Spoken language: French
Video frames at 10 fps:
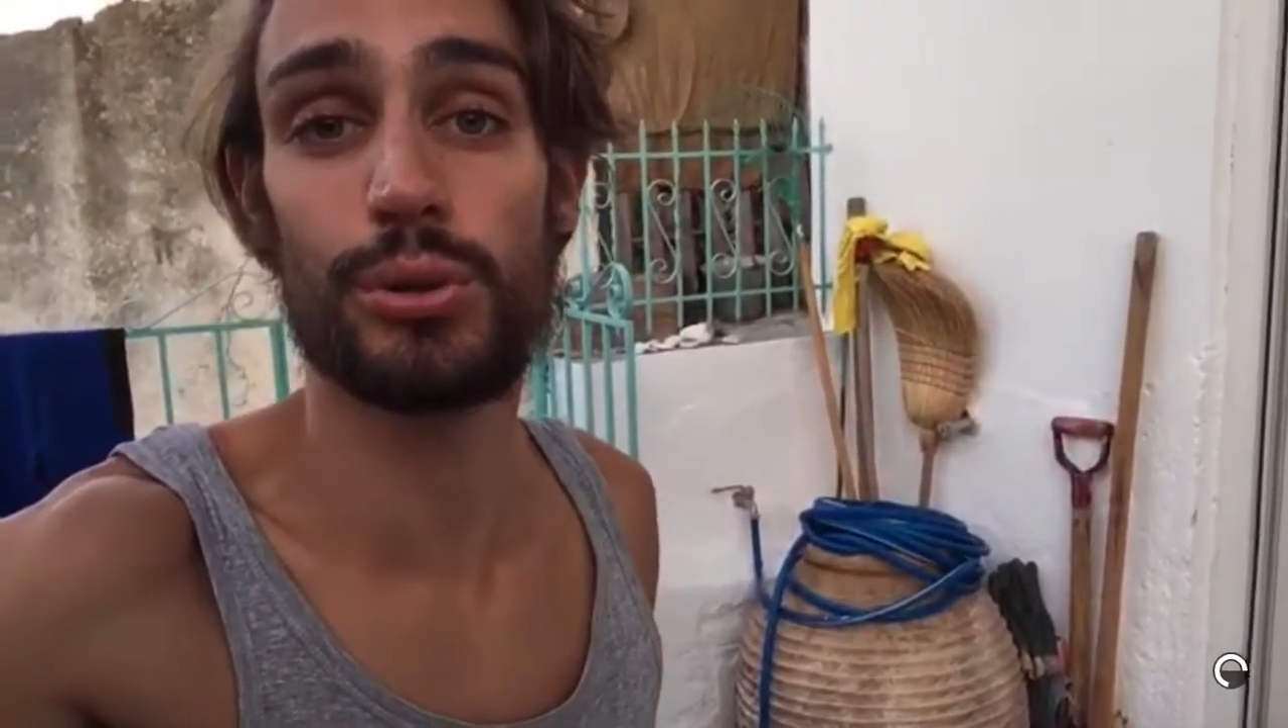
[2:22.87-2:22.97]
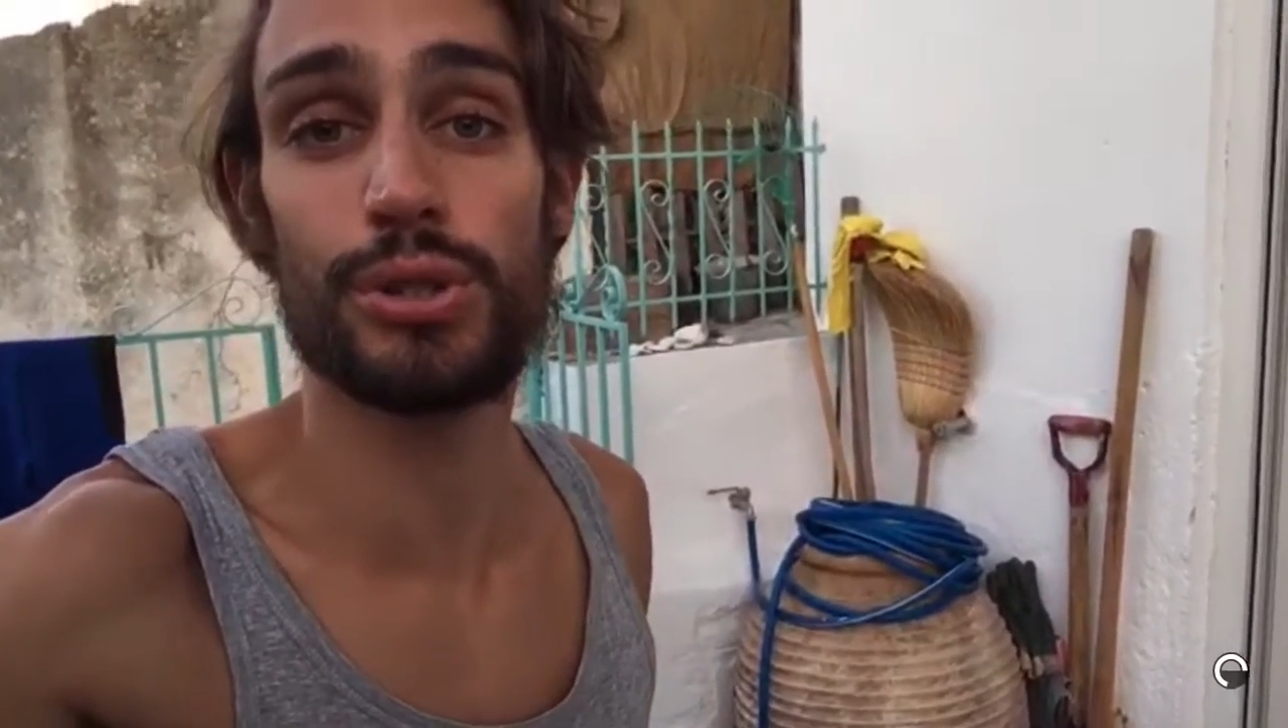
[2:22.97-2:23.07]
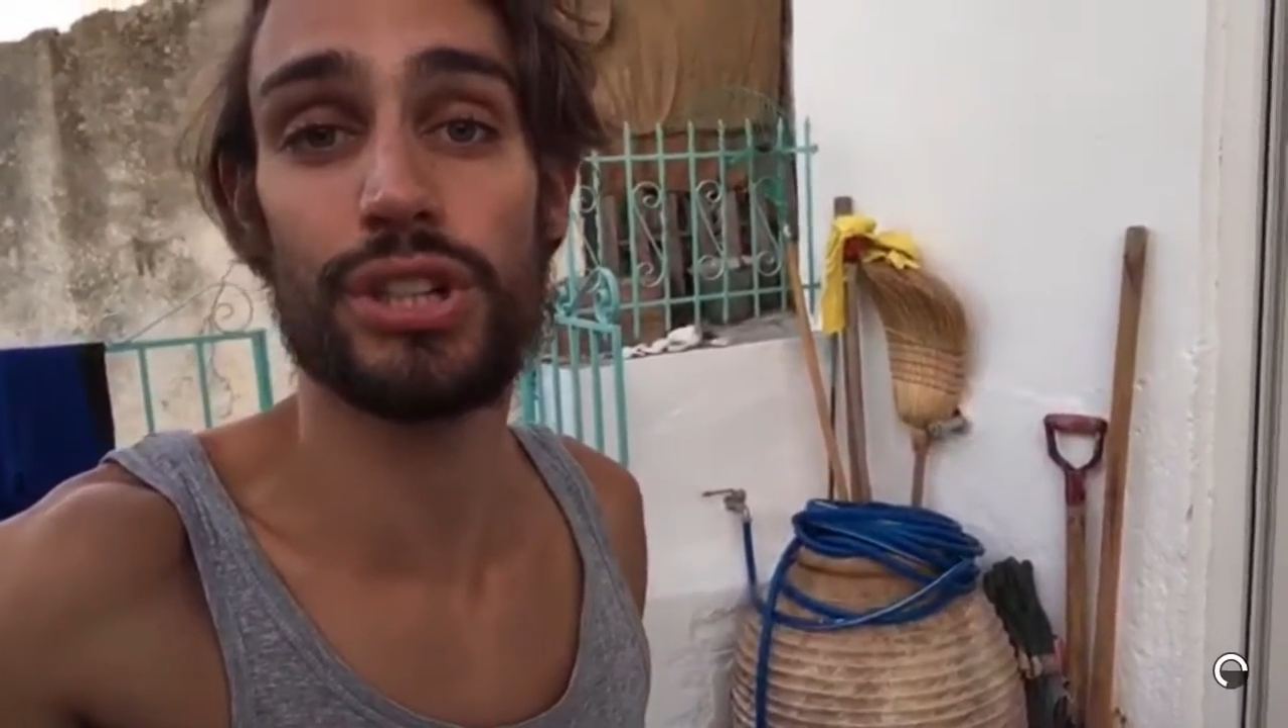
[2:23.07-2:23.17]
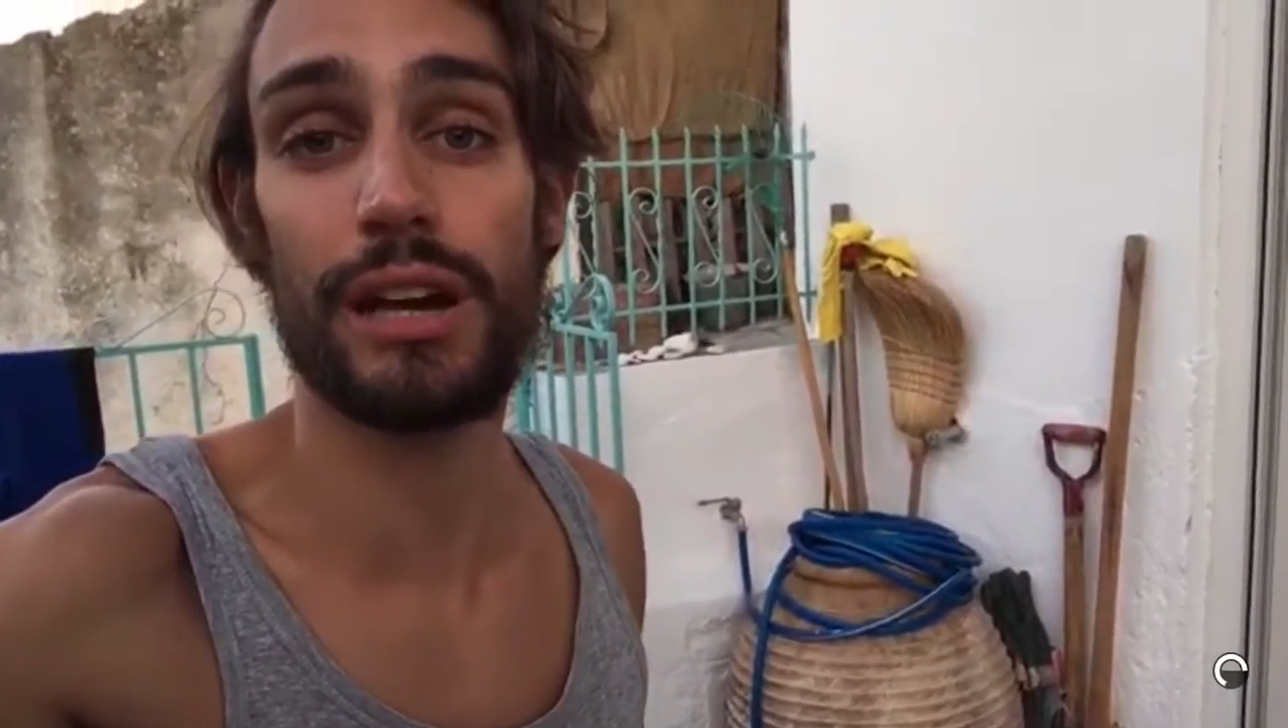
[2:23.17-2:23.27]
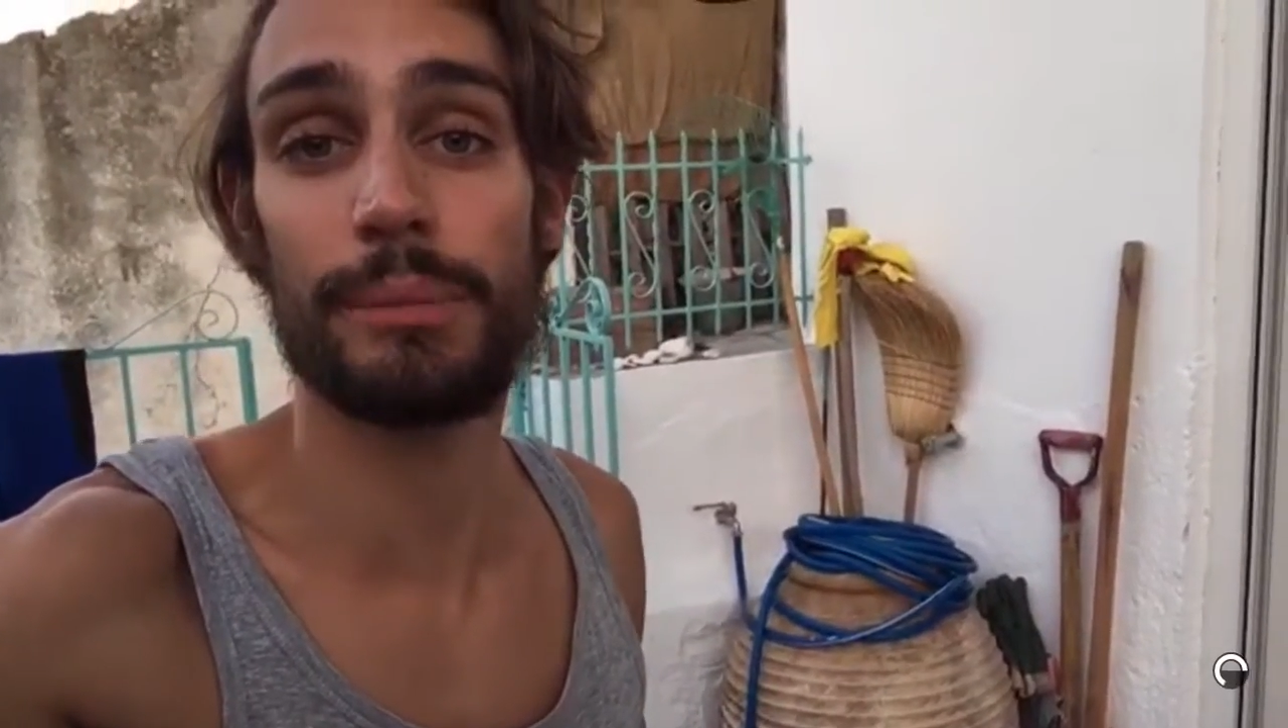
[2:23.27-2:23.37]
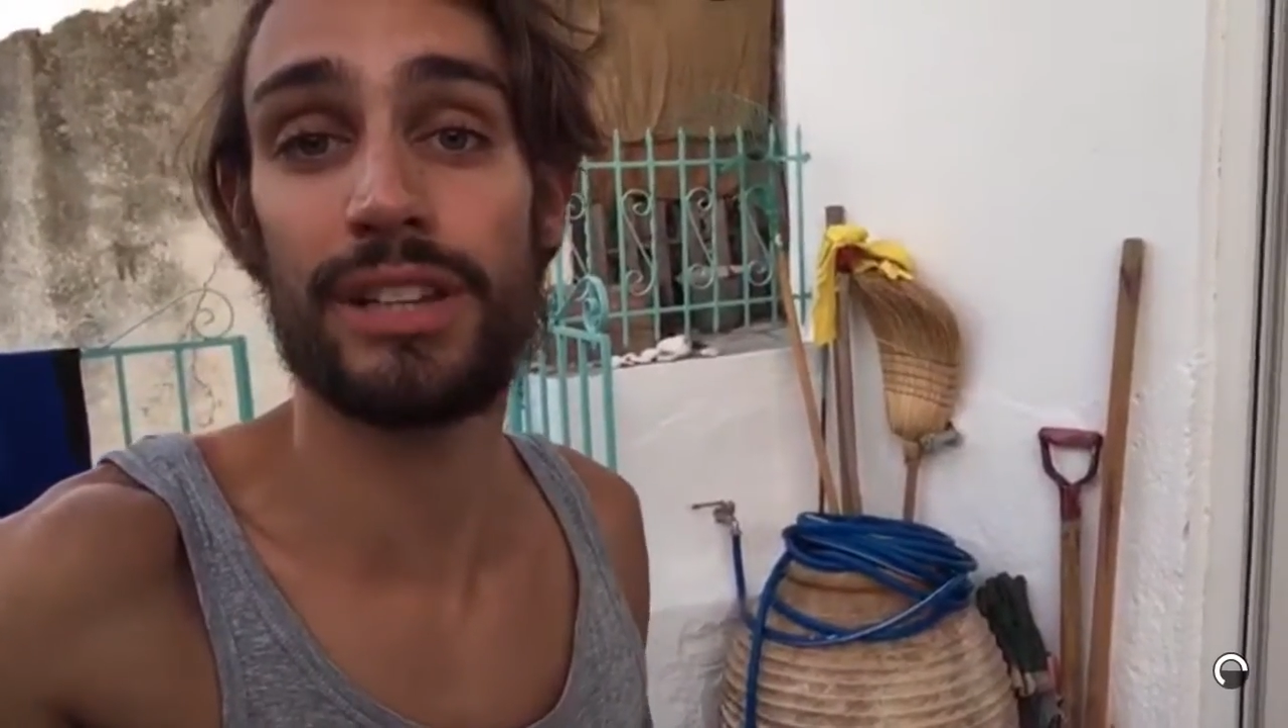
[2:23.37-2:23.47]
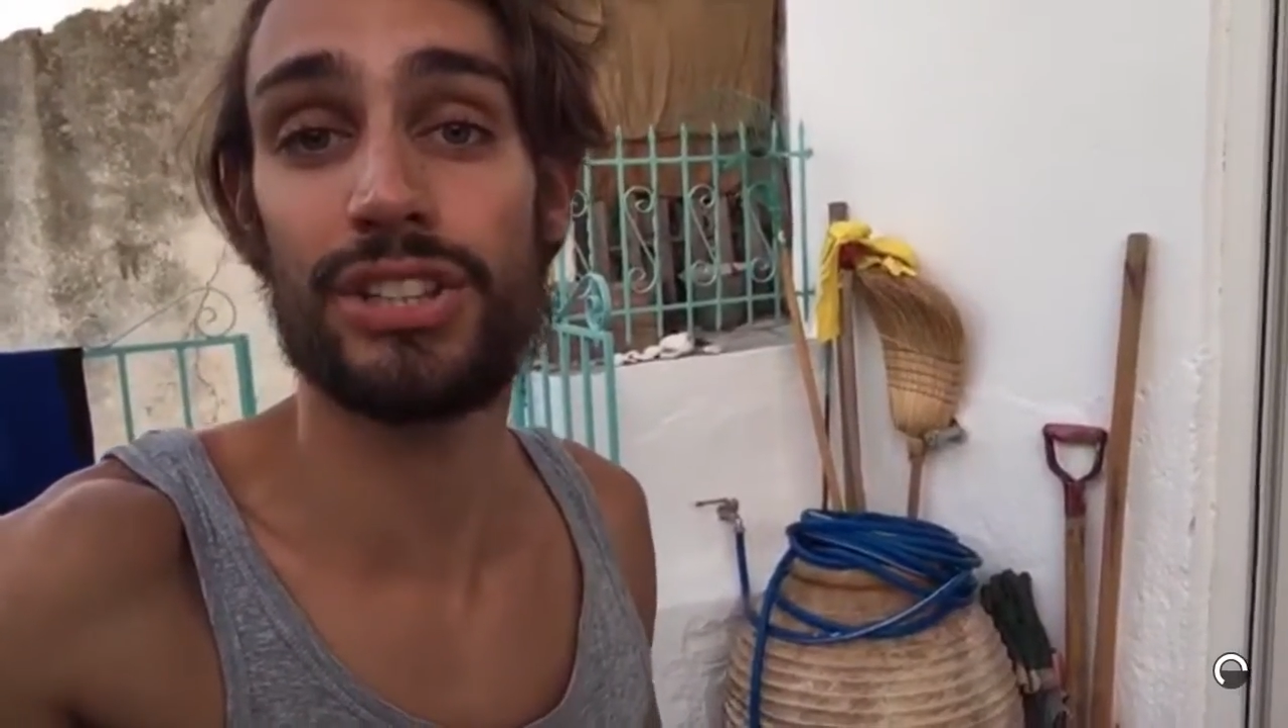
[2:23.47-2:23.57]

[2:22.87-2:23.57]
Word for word: j'ai ramené